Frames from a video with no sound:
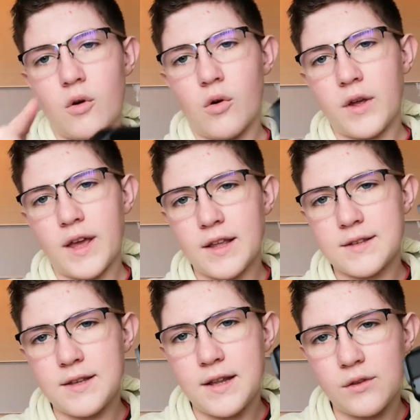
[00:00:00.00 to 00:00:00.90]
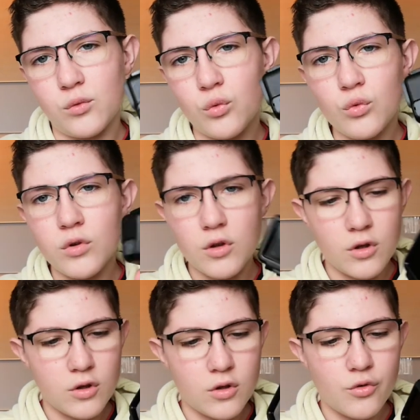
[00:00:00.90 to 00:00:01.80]
On regarde si les trous
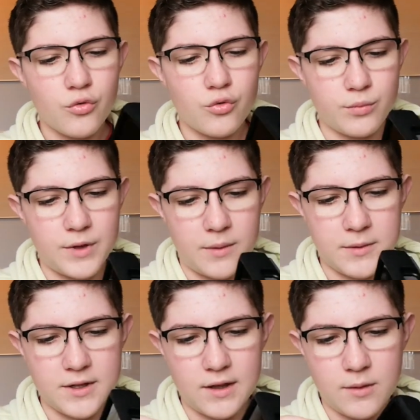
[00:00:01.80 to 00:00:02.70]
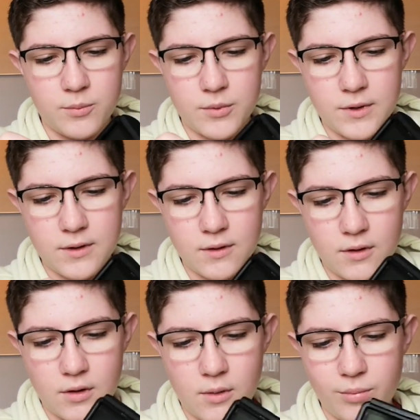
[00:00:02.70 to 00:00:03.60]
sont bien mis. Et puis,
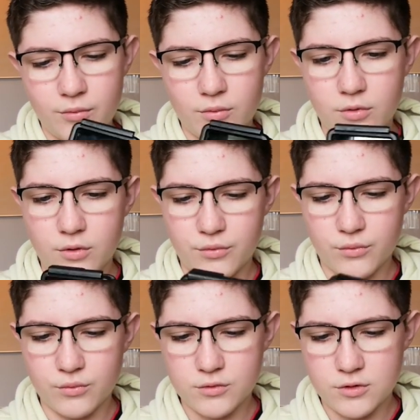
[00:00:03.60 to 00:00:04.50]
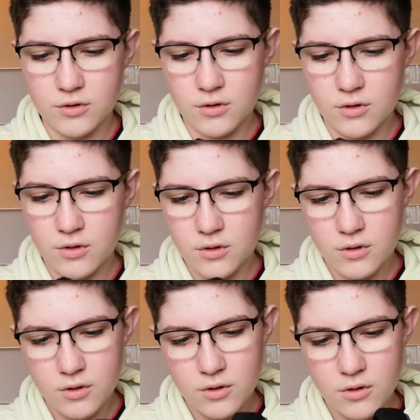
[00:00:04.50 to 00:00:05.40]
hop, on enfonce.
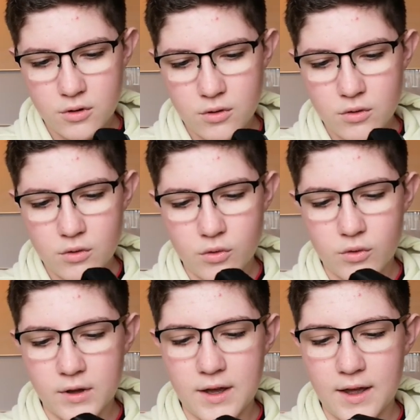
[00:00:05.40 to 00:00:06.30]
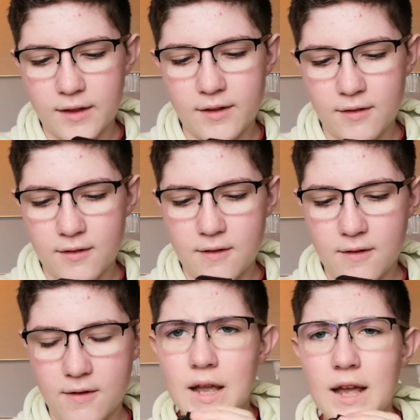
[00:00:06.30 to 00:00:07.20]
On regarde.
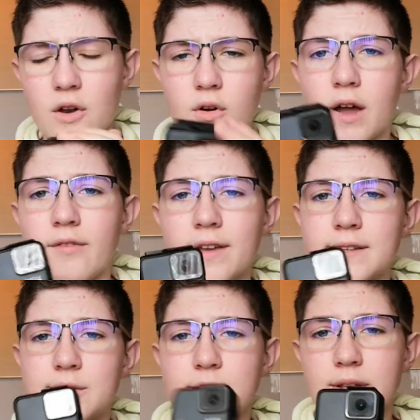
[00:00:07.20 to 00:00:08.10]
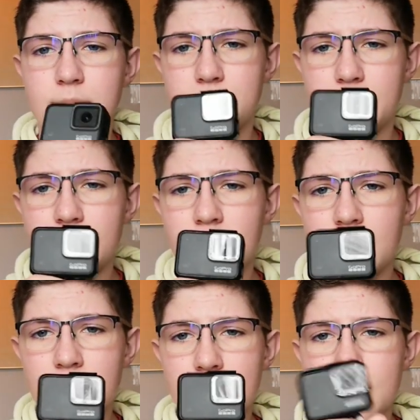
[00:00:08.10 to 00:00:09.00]
Alors, avec ce trépied,
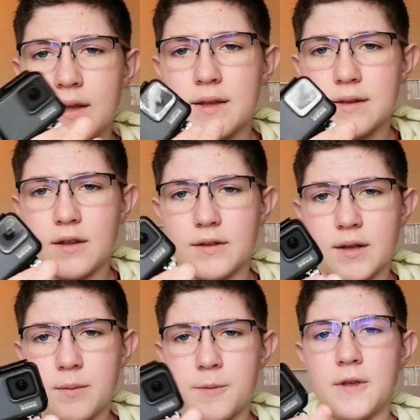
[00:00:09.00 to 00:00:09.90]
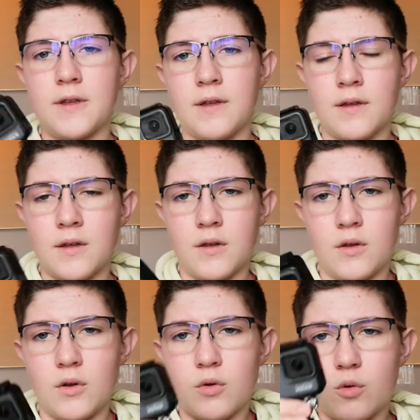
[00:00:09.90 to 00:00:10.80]
ce trépied
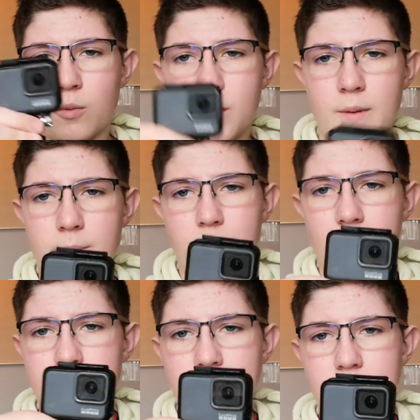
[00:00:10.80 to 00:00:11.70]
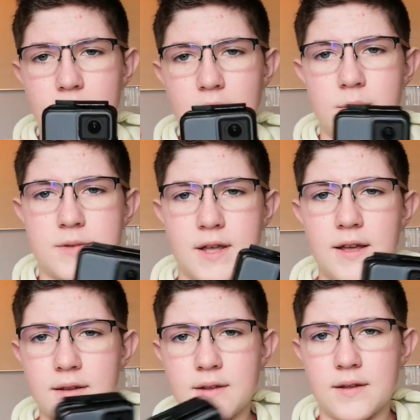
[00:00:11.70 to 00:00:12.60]
qu'on met par terre comme ça,